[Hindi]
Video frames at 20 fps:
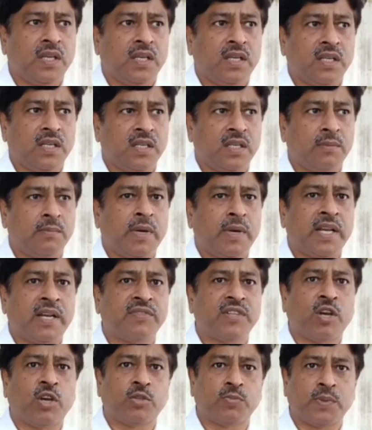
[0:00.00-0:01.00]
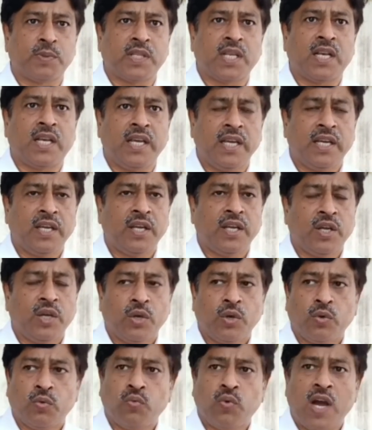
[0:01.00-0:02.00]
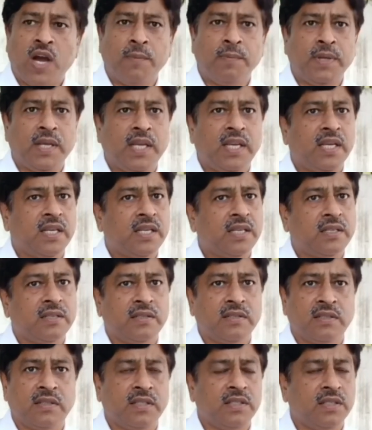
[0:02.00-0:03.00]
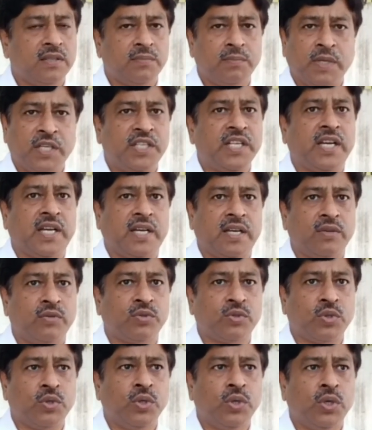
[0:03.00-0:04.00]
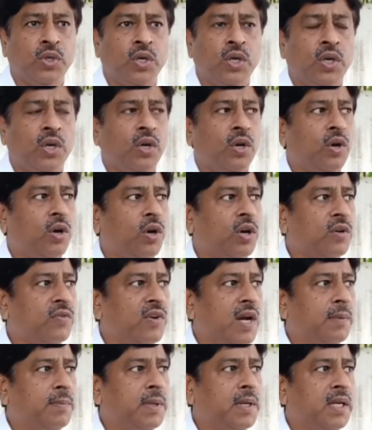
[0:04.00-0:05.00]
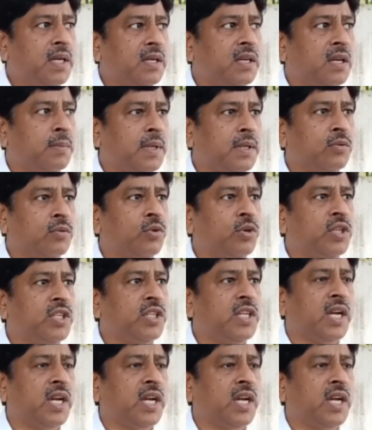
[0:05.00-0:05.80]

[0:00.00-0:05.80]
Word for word: मानवता हॉस्पिटल है वहाँ पे भेजा उसको और वहाँ पे गर्भा उन्होंने जाकर